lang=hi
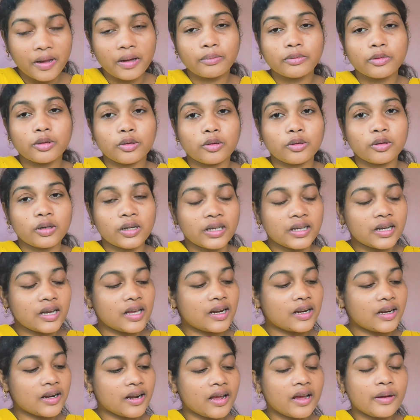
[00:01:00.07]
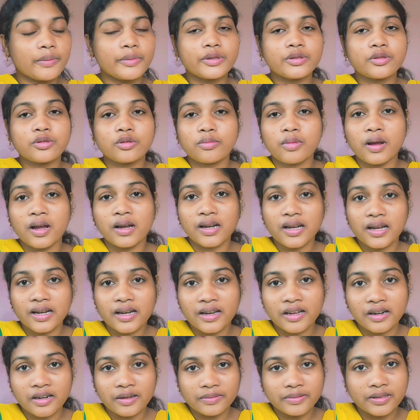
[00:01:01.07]
में हम दोनों निकल रहे हैं अभी सुबह का
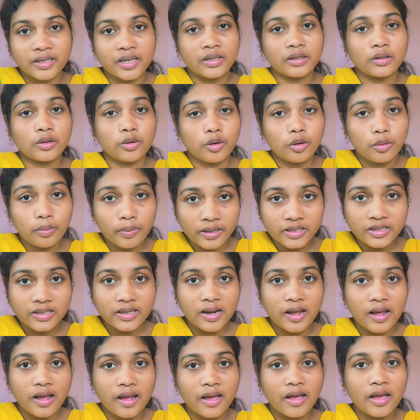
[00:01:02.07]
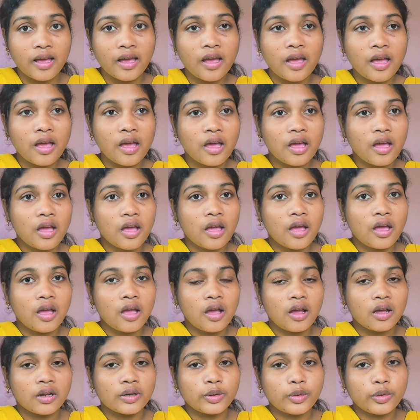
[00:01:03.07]
करीब सर नौ बज रहा
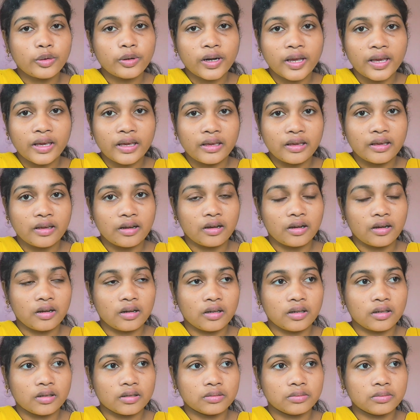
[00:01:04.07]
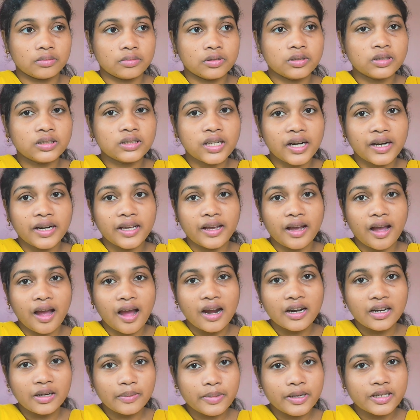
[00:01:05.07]
है नौ नहीं साढ़े
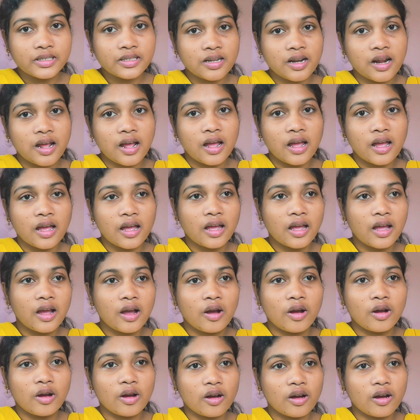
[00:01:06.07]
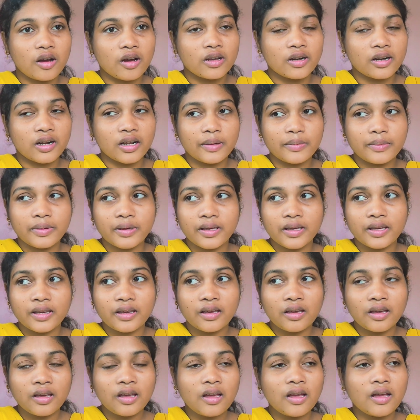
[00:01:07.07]
आठ बज रहा है और अभी
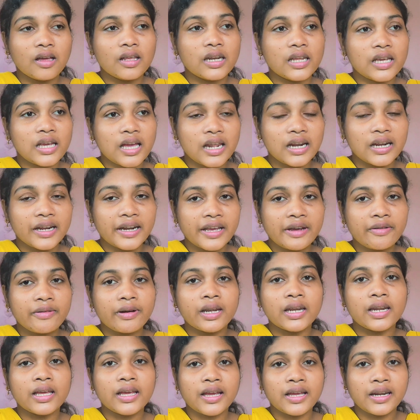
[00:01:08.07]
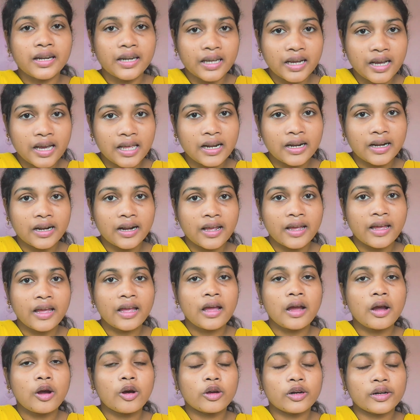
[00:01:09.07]
निकलने वाले हैं निकल रहे
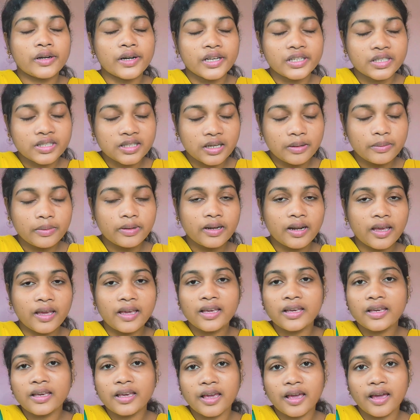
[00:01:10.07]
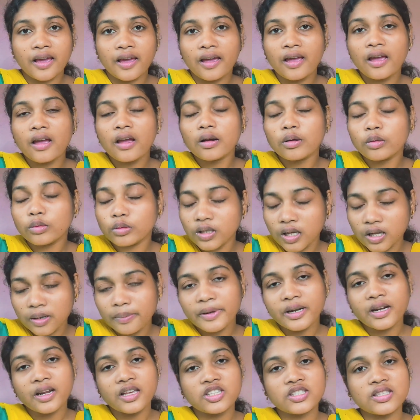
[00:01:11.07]
हैं और नाश्ता भी नहीं किए हैं उधर
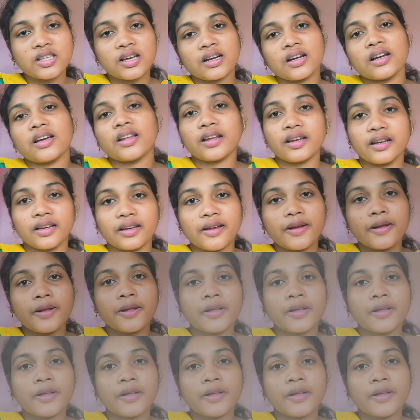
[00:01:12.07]
में नाश्ता करेंगे